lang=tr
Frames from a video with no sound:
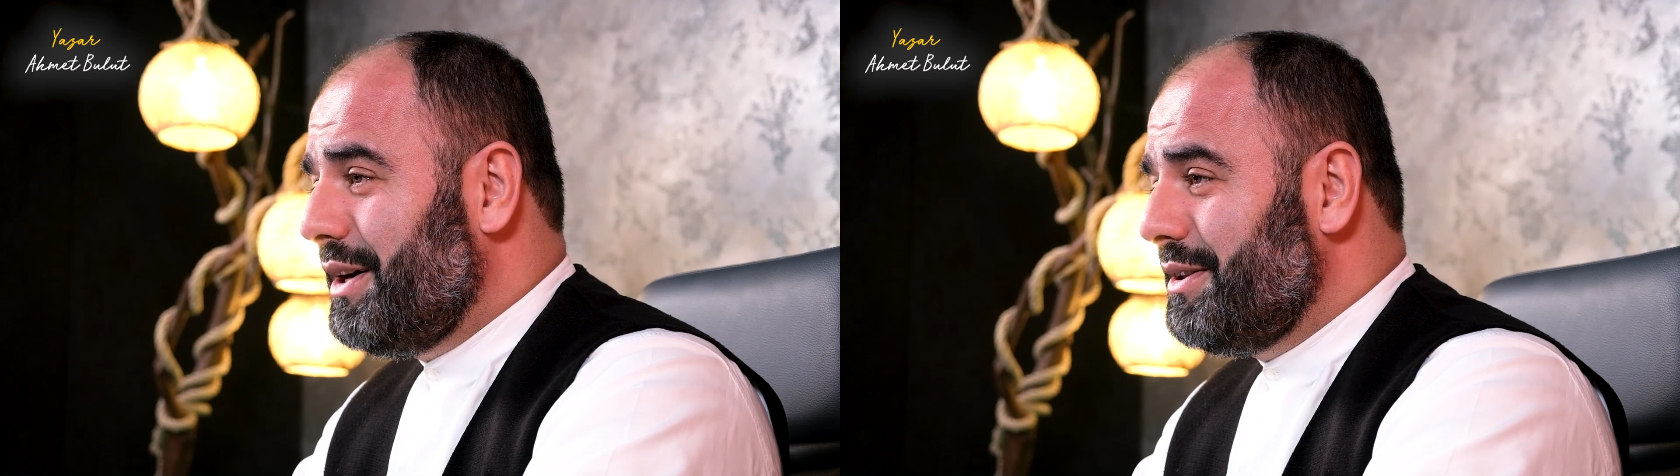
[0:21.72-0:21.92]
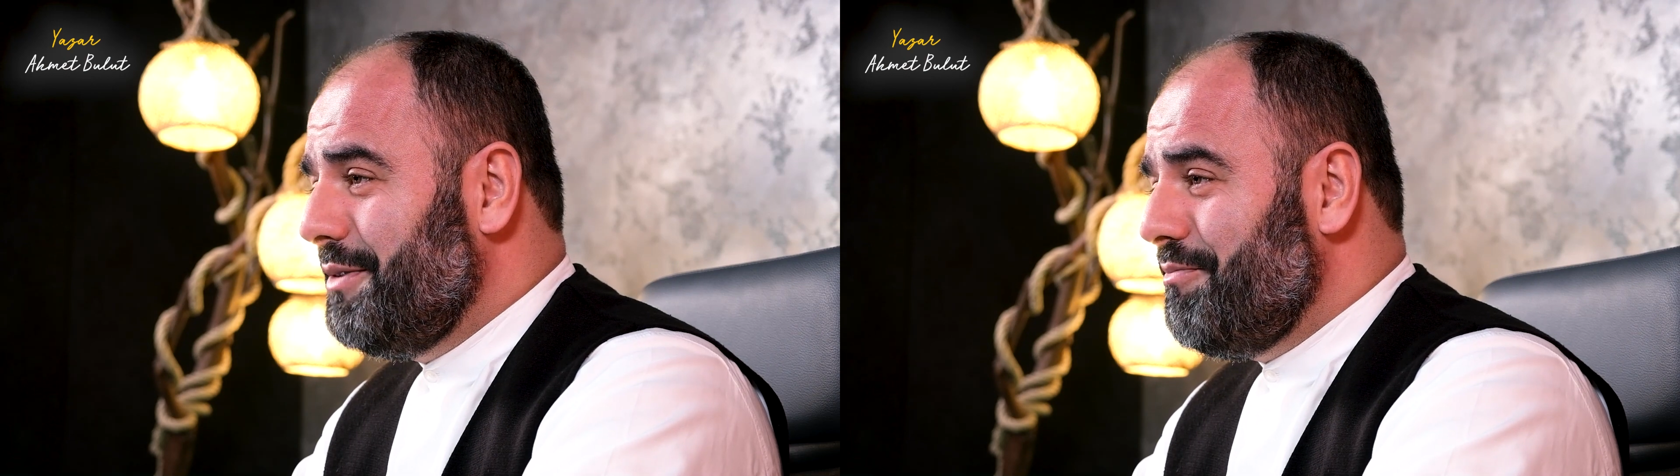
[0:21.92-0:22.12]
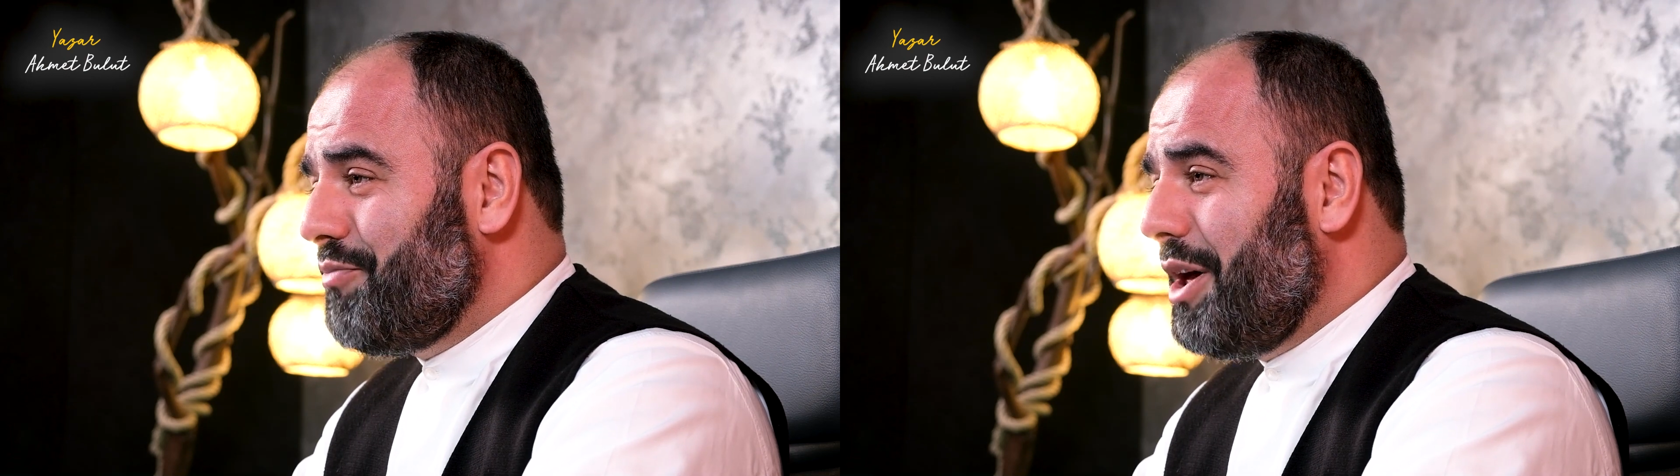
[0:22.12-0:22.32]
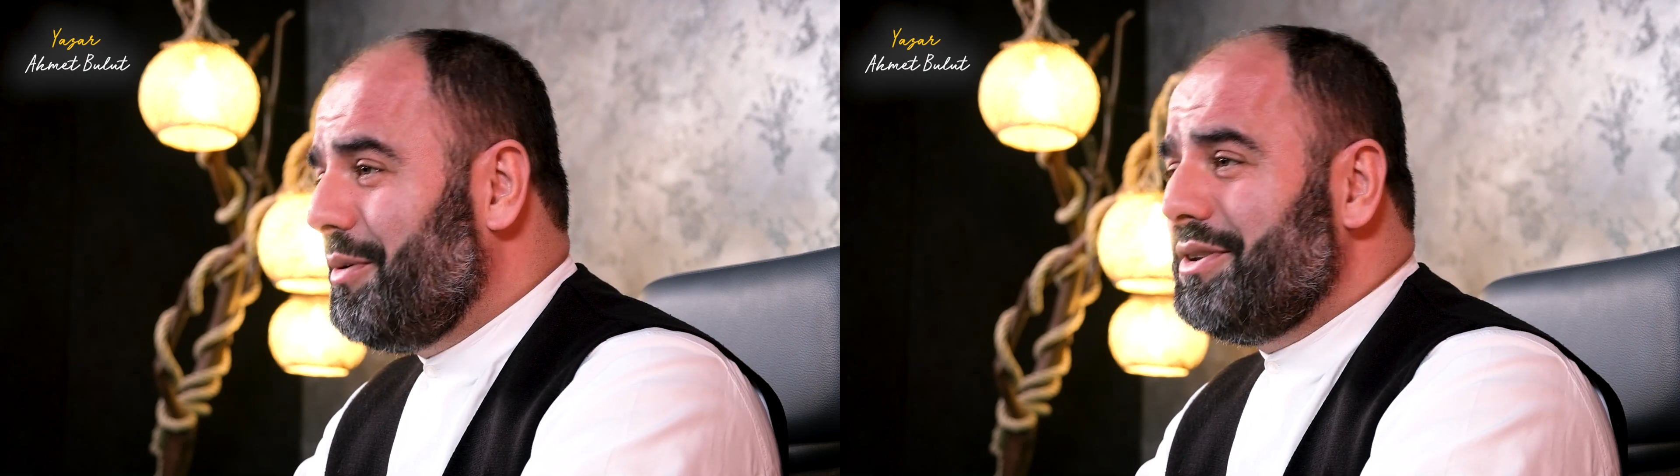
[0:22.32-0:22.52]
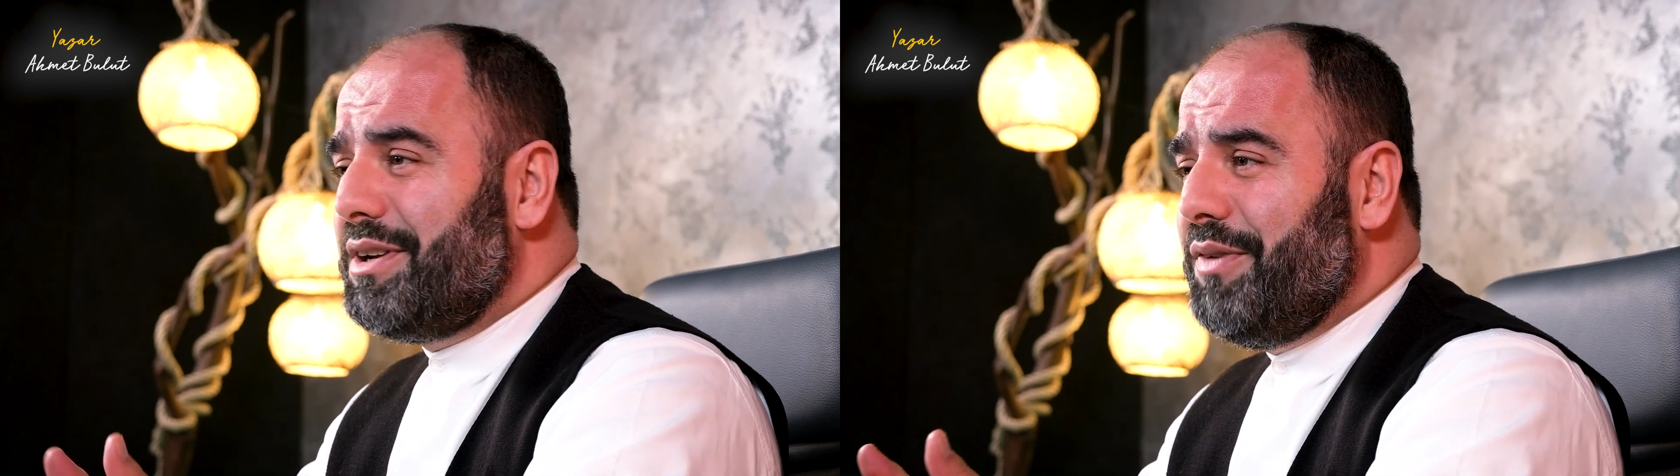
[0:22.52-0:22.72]
vardım
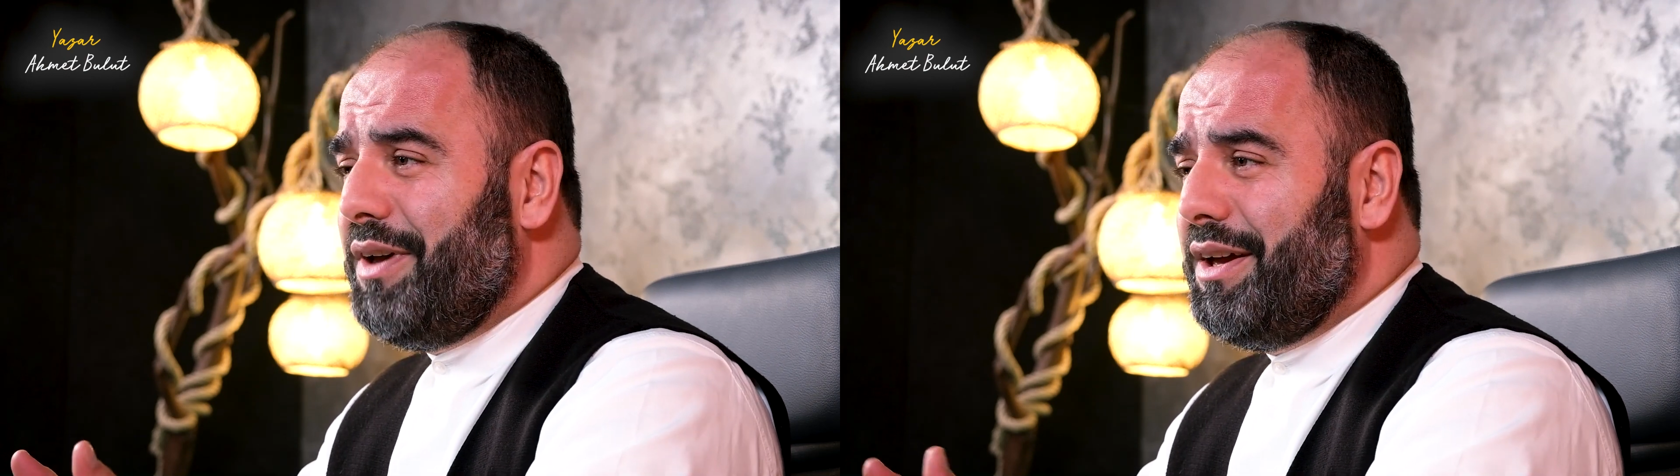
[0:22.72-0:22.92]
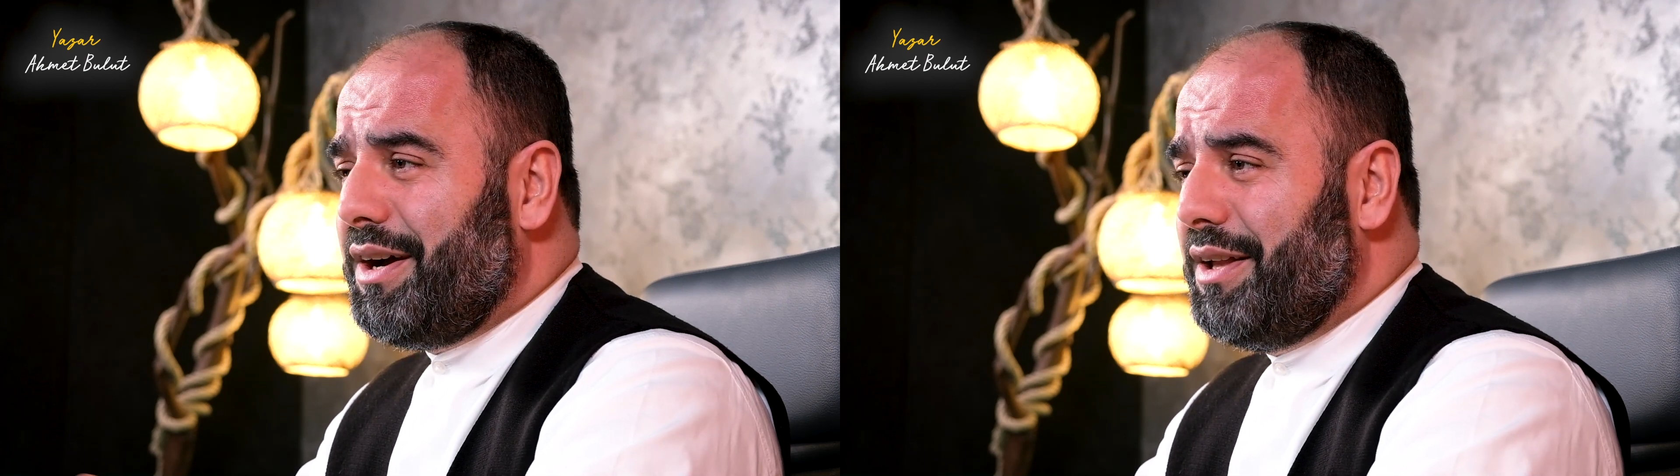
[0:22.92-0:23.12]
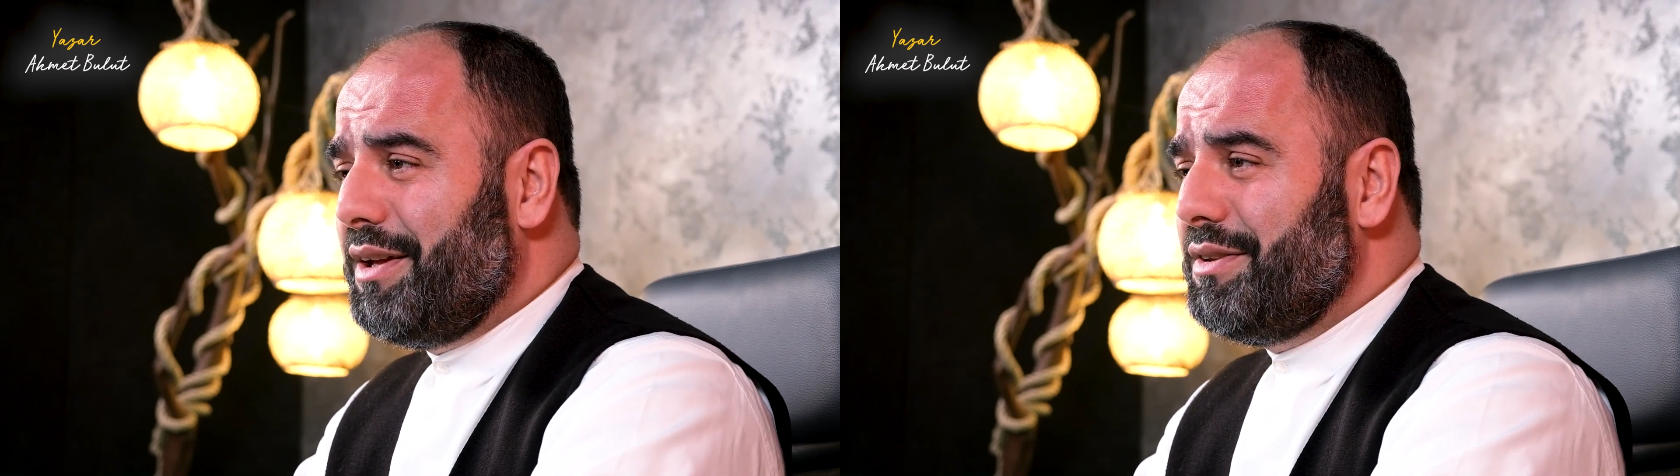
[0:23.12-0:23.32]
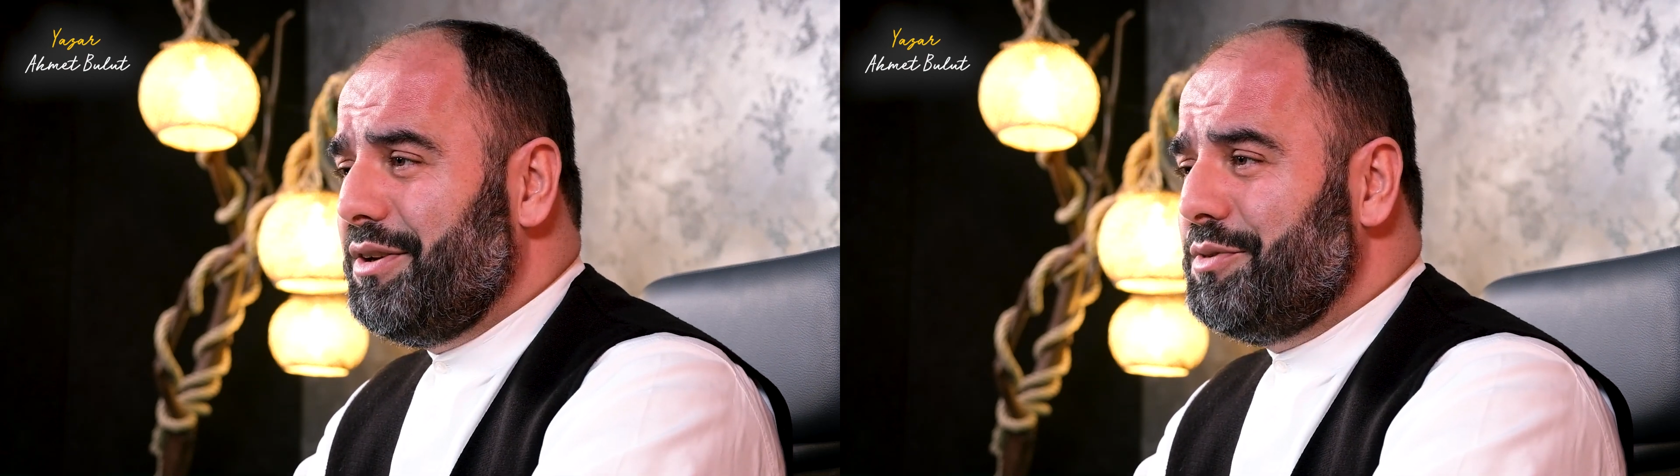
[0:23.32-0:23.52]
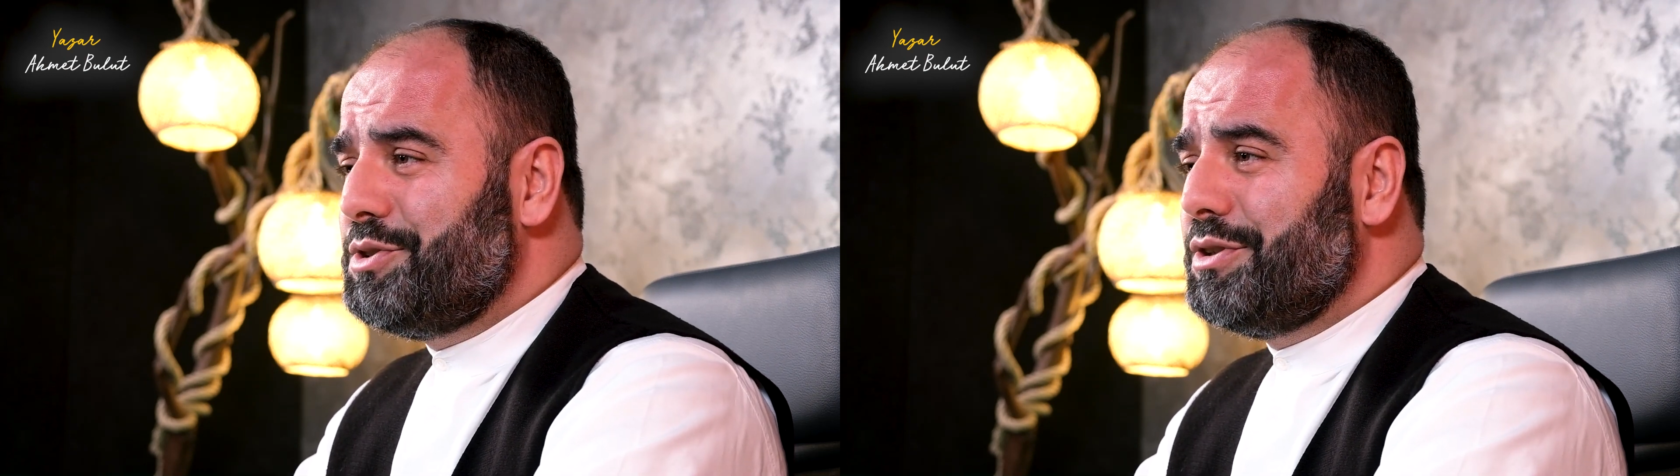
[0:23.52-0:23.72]
ama trafiğe
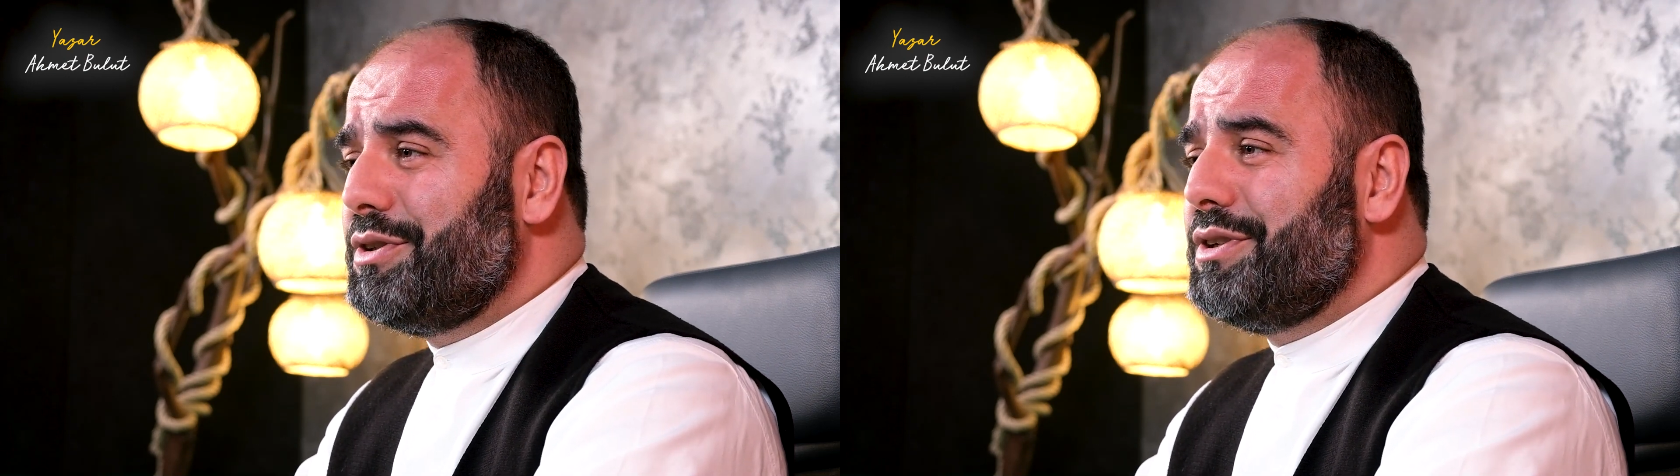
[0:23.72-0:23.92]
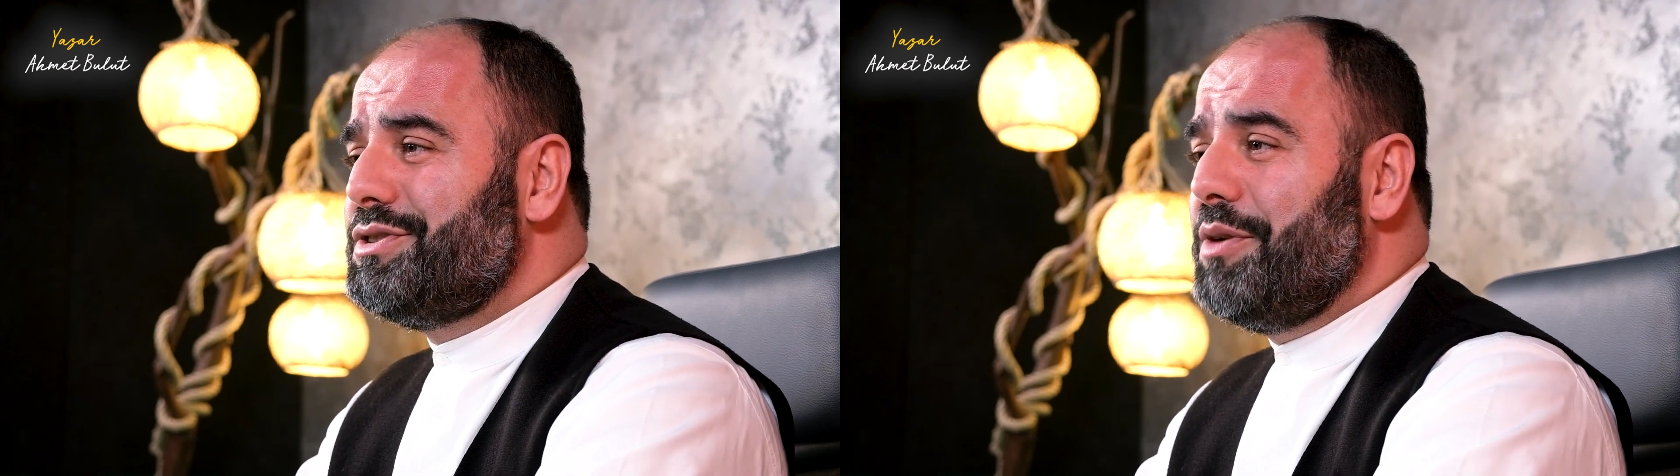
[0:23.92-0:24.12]
yakalandığım için